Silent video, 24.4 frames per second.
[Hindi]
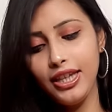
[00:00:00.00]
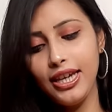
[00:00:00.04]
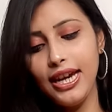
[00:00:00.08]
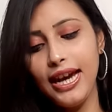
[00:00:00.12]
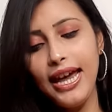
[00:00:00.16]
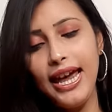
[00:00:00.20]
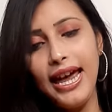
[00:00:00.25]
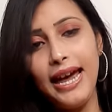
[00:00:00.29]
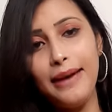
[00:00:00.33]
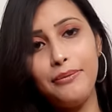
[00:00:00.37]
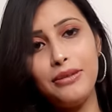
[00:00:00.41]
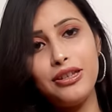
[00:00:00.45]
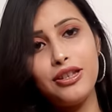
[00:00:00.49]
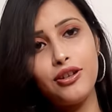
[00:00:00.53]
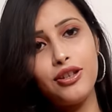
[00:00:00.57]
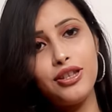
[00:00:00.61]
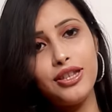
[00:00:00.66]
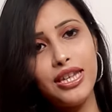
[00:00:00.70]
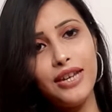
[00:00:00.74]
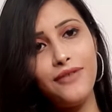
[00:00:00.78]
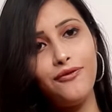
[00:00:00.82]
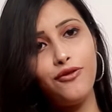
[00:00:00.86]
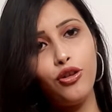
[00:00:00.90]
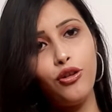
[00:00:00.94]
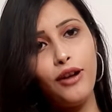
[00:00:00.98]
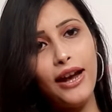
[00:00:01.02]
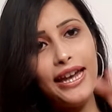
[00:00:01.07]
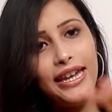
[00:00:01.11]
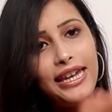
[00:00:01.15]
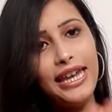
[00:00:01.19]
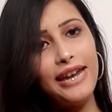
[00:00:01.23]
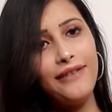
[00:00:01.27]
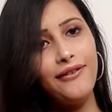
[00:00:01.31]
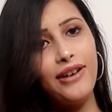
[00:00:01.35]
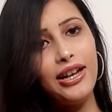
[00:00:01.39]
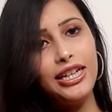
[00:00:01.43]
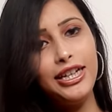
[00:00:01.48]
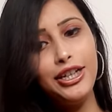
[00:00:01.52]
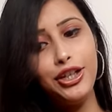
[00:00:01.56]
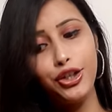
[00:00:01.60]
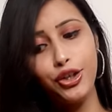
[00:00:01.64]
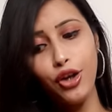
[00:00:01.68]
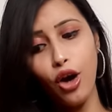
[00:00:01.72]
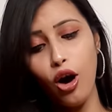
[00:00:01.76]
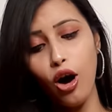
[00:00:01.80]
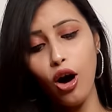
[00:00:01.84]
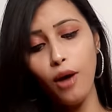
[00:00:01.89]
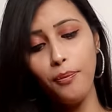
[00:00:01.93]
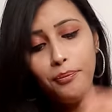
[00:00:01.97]
किया है अमेजोन से वो है ये वाली
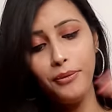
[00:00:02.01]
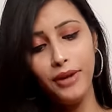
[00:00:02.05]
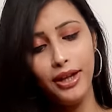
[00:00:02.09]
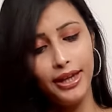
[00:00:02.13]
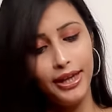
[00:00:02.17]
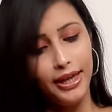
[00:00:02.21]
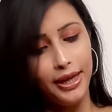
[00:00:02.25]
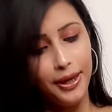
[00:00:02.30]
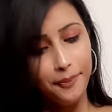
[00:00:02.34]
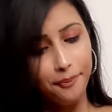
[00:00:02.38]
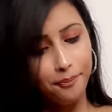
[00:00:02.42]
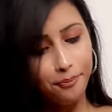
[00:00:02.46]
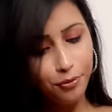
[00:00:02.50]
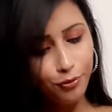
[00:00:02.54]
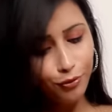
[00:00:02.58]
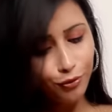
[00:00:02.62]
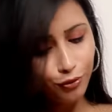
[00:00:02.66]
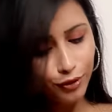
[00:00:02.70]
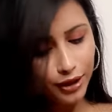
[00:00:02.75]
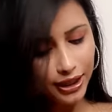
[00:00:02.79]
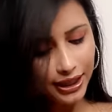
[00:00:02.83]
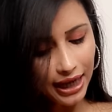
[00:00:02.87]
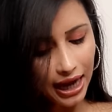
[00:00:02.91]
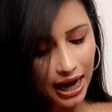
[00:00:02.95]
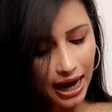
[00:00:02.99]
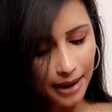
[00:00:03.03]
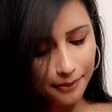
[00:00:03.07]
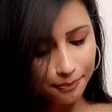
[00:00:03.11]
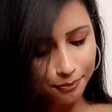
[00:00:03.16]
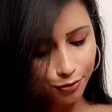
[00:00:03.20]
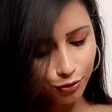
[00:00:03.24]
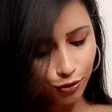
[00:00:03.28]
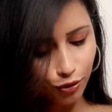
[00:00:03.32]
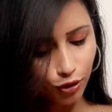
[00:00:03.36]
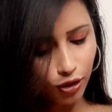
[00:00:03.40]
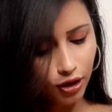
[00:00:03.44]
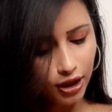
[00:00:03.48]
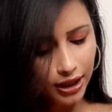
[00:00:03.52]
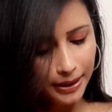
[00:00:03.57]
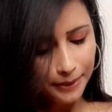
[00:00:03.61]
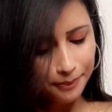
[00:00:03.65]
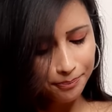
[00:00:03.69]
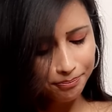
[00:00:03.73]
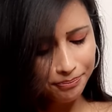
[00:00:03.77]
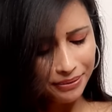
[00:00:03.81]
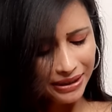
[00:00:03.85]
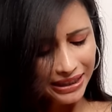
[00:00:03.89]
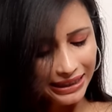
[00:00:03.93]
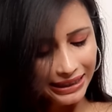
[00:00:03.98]
टॉप पूरी आपको
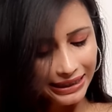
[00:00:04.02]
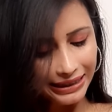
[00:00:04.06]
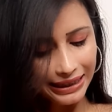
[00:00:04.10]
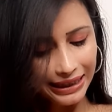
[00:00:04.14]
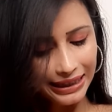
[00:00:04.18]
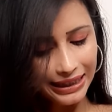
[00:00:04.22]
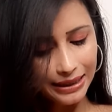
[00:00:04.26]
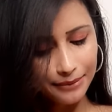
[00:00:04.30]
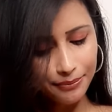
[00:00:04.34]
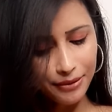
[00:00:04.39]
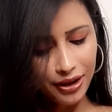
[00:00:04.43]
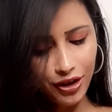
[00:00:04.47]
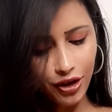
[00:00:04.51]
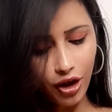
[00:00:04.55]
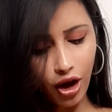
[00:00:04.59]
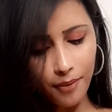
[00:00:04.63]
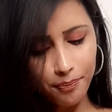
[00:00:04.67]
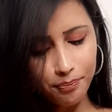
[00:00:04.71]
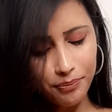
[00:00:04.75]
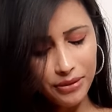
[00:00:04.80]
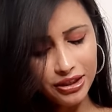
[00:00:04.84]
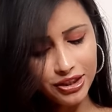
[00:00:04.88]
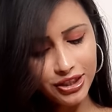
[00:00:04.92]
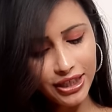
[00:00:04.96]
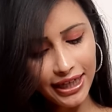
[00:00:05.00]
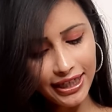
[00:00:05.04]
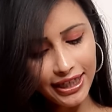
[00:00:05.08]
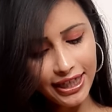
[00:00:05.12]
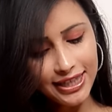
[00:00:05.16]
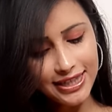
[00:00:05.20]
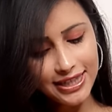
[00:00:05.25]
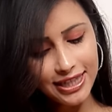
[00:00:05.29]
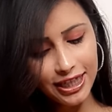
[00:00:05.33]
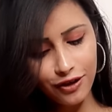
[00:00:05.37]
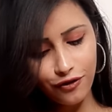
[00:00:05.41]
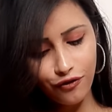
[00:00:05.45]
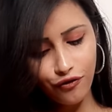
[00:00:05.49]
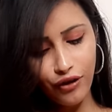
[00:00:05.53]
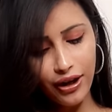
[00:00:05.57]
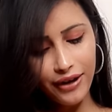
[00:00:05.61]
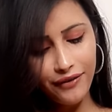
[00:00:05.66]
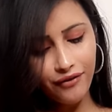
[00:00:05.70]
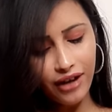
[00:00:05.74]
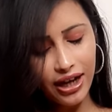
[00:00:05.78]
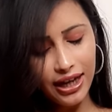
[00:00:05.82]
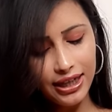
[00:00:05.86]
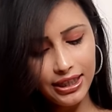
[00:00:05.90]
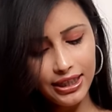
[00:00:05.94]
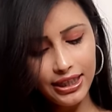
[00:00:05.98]
पिंक कलर में टॉप मिल जाएगी सिक्वेन
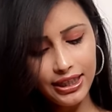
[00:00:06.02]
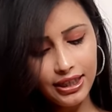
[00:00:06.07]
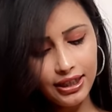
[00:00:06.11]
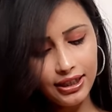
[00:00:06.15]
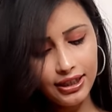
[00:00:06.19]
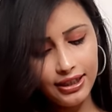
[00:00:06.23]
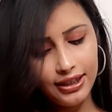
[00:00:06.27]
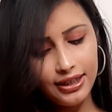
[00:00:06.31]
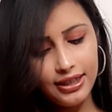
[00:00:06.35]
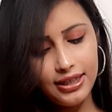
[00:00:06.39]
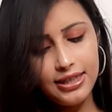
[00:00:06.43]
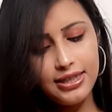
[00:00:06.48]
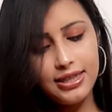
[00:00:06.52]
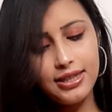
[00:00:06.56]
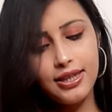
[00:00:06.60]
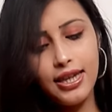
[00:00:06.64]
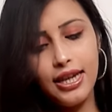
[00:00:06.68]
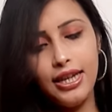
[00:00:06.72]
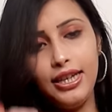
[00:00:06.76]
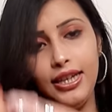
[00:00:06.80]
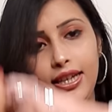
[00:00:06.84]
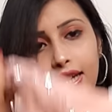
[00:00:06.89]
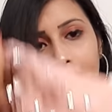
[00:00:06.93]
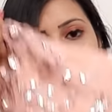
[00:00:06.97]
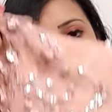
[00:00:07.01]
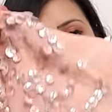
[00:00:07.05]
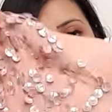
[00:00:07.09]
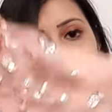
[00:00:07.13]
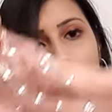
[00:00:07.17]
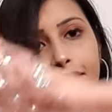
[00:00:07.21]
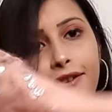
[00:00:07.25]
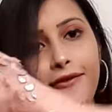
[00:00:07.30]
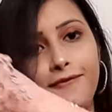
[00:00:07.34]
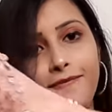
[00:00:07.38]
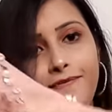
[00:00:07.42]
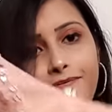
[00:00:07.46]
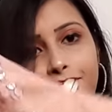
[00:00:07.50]
वाली इस तरीके की